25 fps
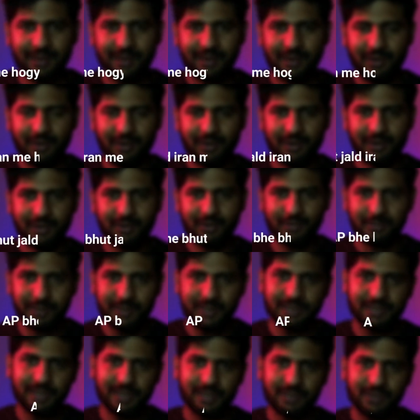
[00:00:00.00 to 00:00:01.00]
और
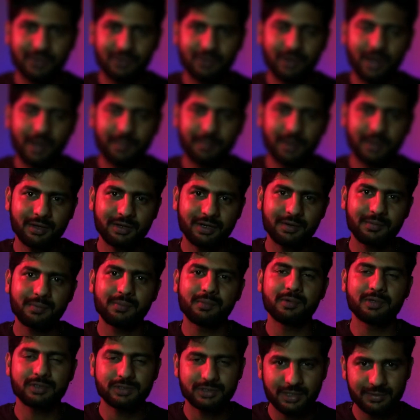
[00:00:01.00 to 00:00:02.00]
उम्मीद करता हूँ कि आपका
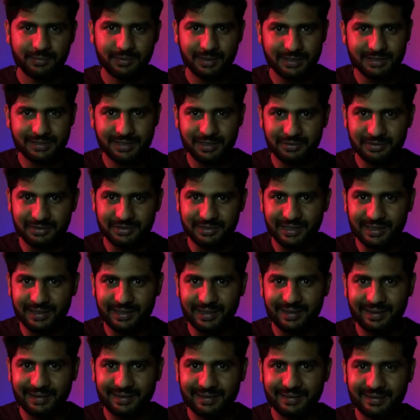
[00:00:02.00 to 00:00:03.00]
ट्रिप मुझसे भी अच्छा
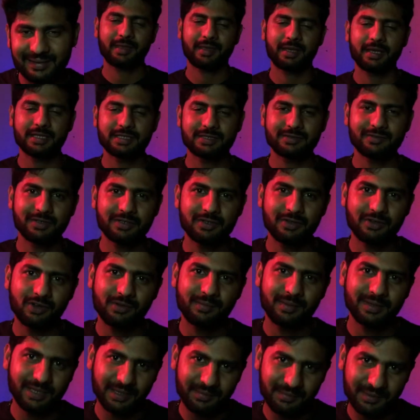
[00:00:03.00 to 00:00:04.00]
गुजरेगा इस वीडियो
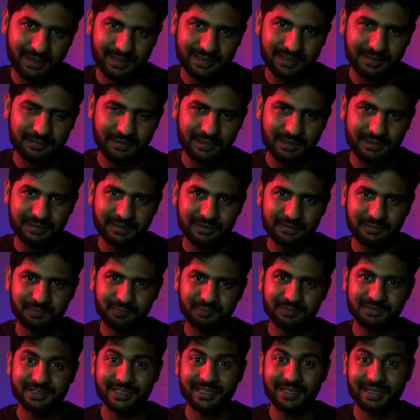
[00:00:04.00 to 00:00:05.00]
को मैं यहीं पर ख़त्म करता
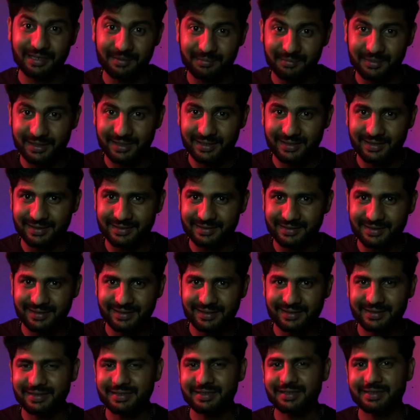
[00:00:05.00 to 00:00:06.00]
हूँ ज़्यादा लंबी नहीं करते
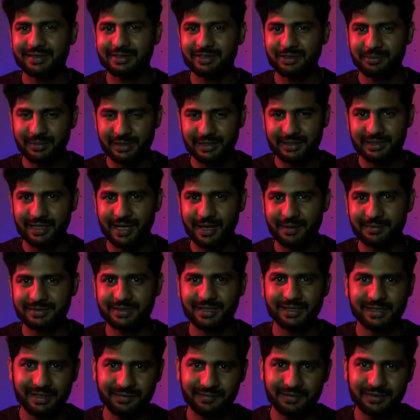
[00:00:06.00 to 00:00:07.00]
तो मिलते हैं
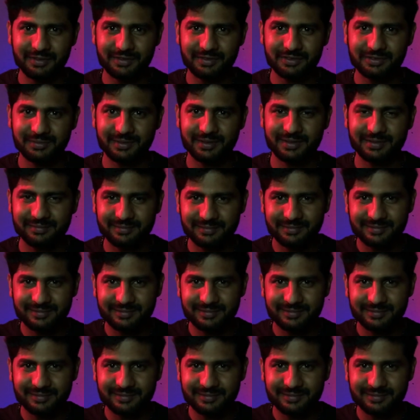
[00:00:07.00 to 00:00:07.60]
आपसे अगली वीडियोज़ में